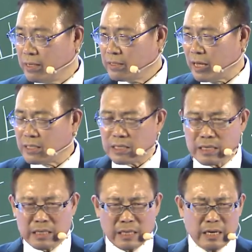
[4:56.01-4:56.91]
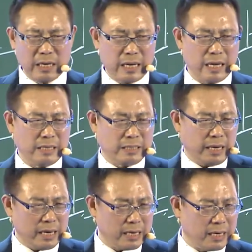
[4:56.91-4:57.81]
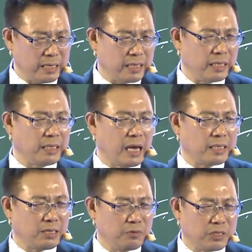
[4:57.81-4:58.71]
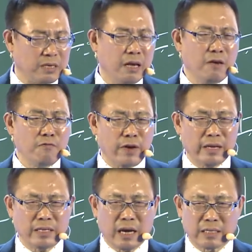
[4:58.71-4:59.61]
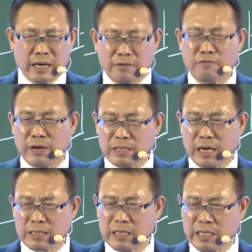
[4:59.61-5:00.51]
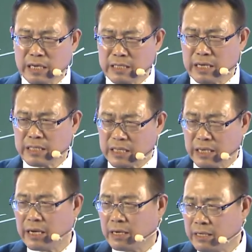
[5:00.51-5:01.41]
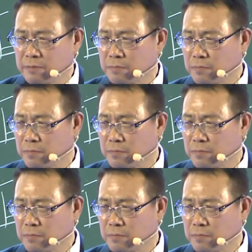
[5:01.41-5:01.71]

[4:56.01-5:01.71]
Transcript: 但是呢，这个这一个市场是不是非常的非常的竞争激烈呢？